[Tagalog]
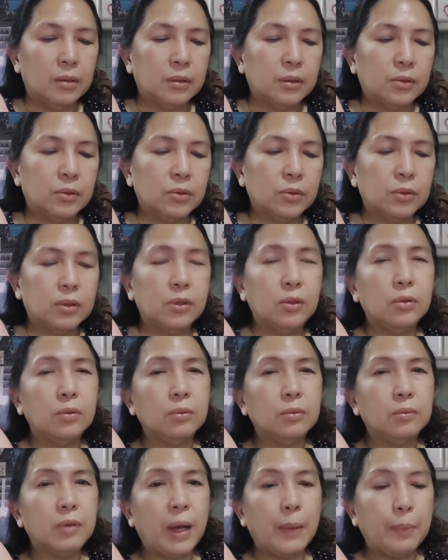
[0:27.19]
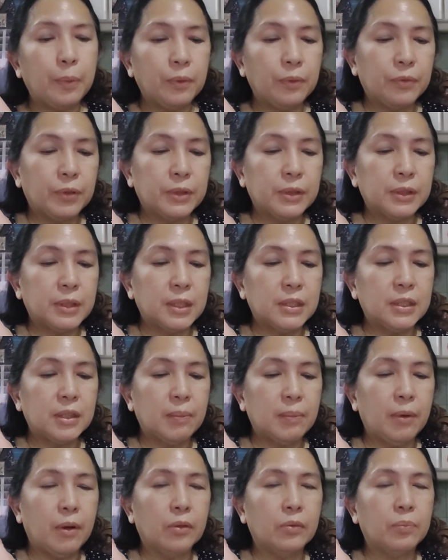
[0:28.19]
So, yung Bible verse nga
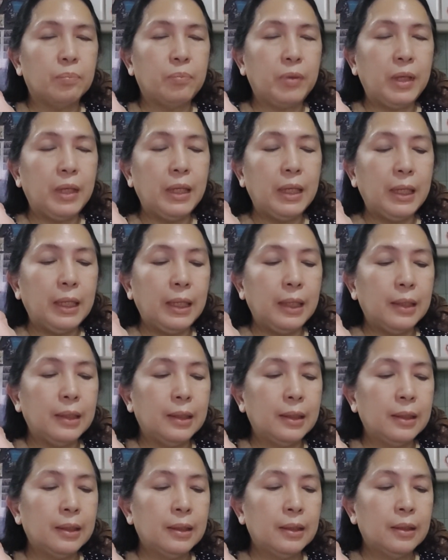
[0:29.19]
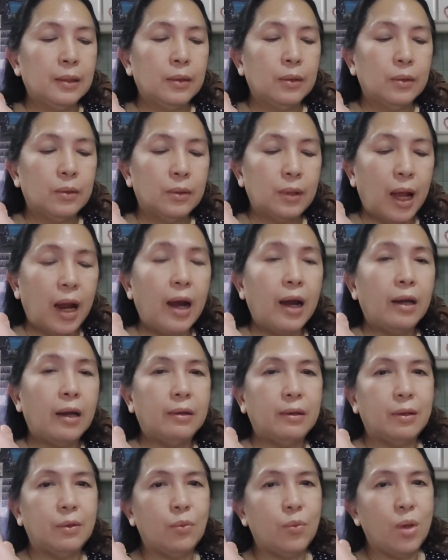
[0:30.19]
is about feeling
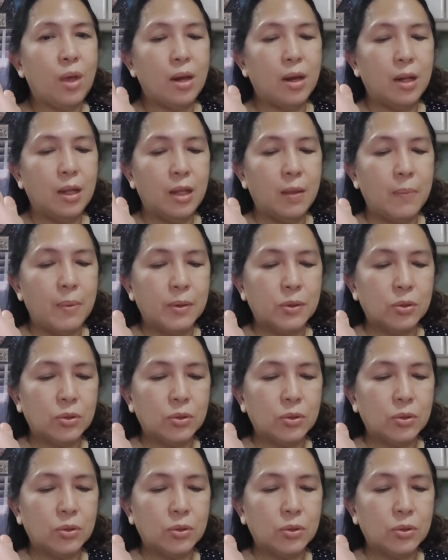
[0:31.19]
tired and weary, di ba?